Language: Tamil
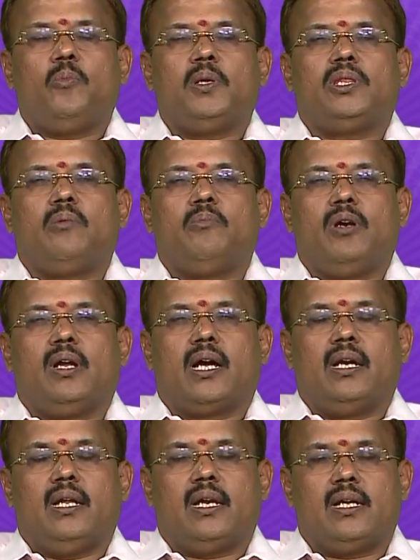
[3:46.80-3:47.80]
உபத்திரம்
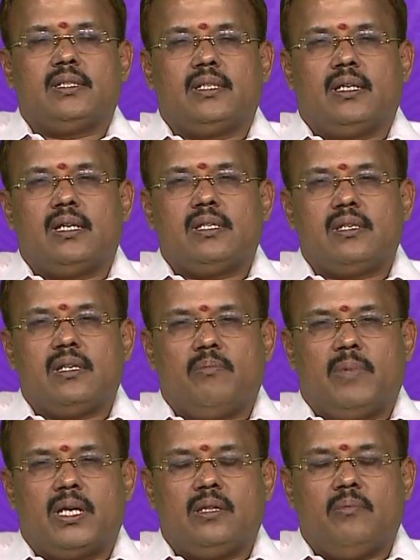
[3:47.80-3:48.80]
உள்ள ராசிகர் சிறு
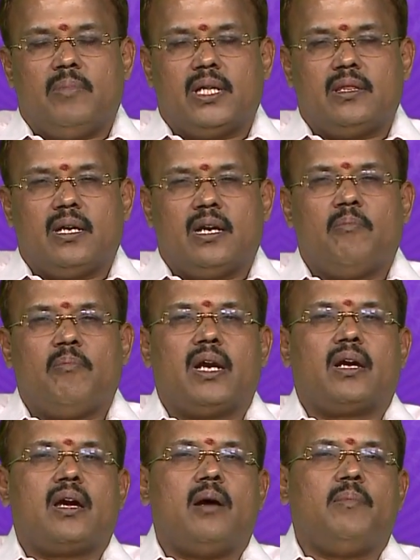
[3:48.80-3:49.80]
மருந்து மாத்திரைகளை
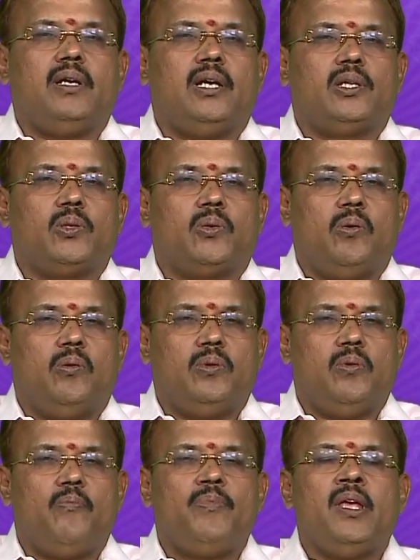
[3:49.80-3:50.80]
மறக்காமல்
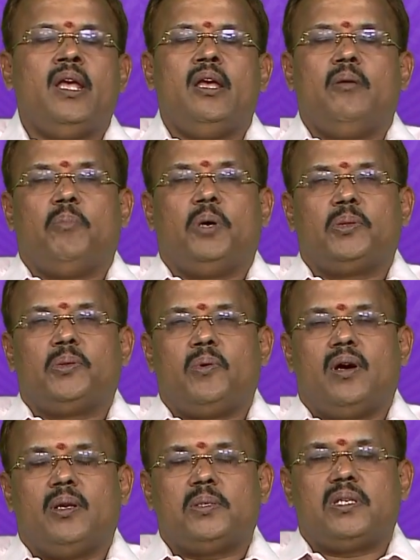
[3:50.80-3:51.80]
எடுத்துக்கொள்வதும் மருத்துவ
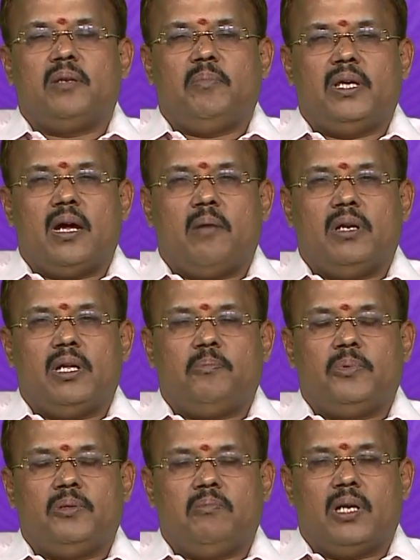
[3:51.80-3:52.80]
ஆலோசனை மீறாமல்
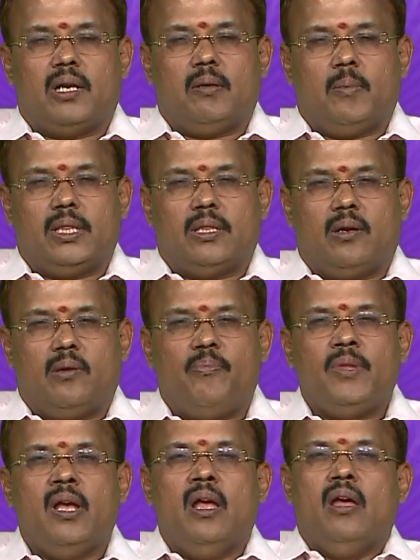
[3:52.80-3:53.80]
இருப்பதும் நன்மை தரும்
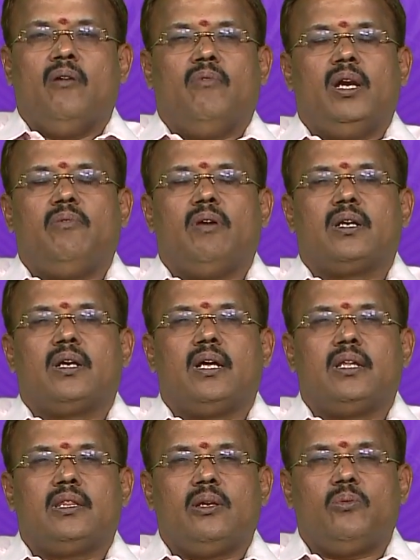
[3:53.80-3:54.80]

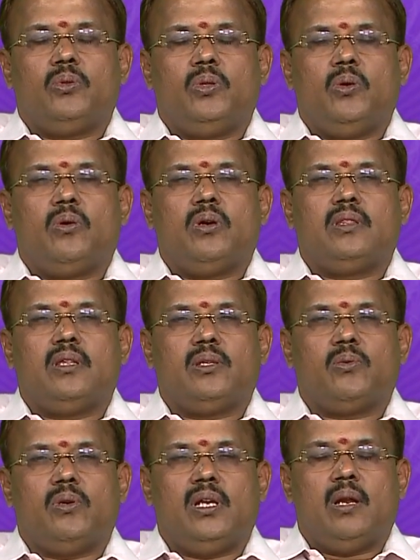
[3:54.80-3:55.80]
வெளிவட்டாரத்தில் உத்தியோகத்தில்
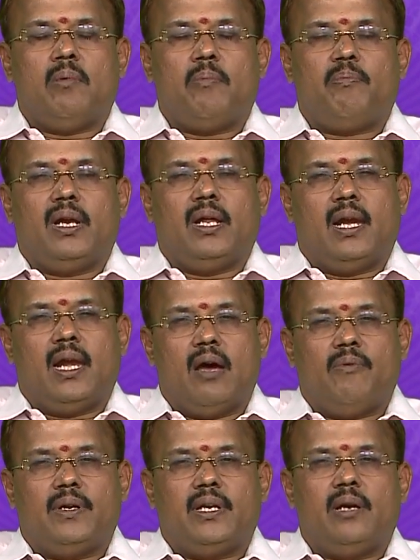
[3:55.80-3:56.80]
தொழிலமைப்பில்
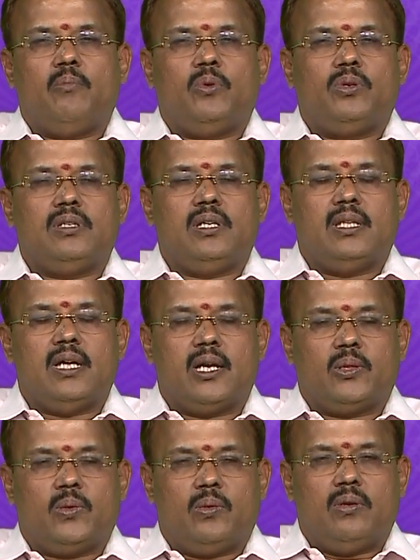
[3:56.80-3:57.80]
எல்லாவற்றிலும் ஒரு
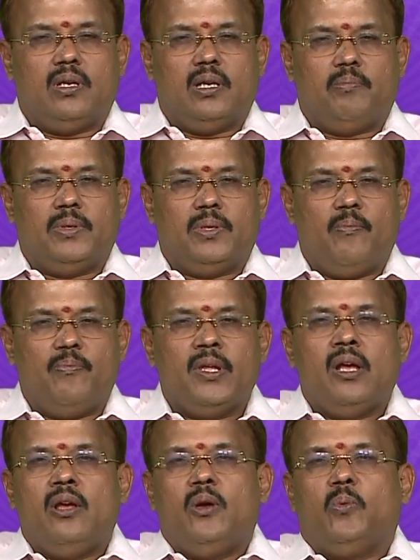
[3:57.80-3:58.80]
நிதானத்துடன் இருப்பதும்
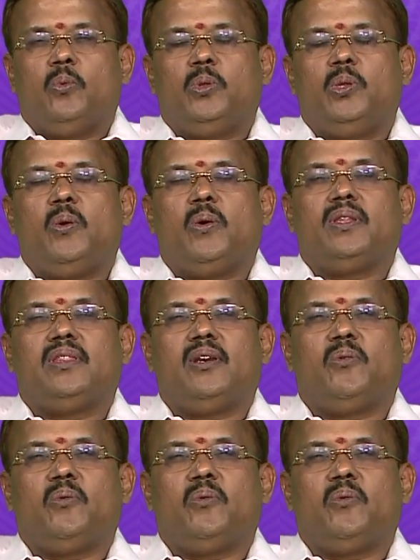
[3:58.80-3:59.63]
உத்தியோகத்தில்